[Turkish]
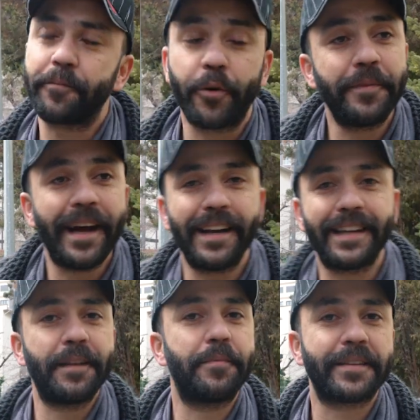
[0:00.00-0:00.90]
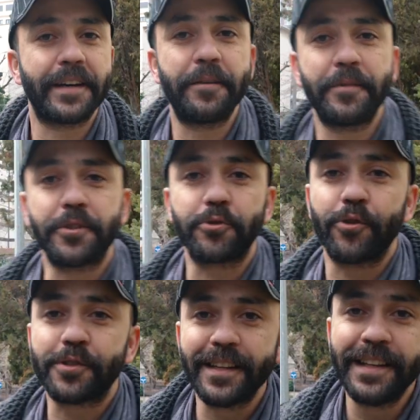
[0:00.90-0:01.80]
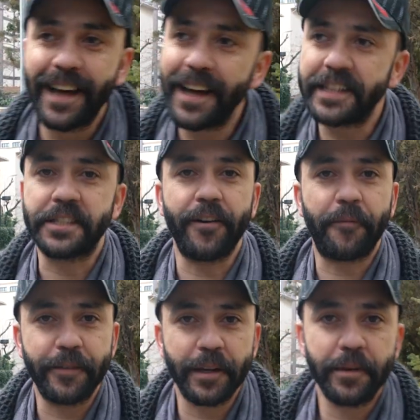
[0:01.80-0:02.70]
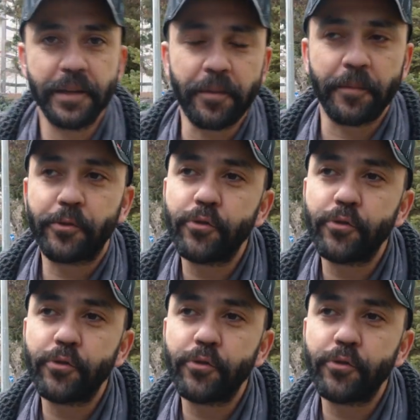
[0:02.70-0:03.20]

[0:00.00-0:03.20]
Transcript: Premier Lig'de bir takım için sorsan daha net cevap verebilirim ama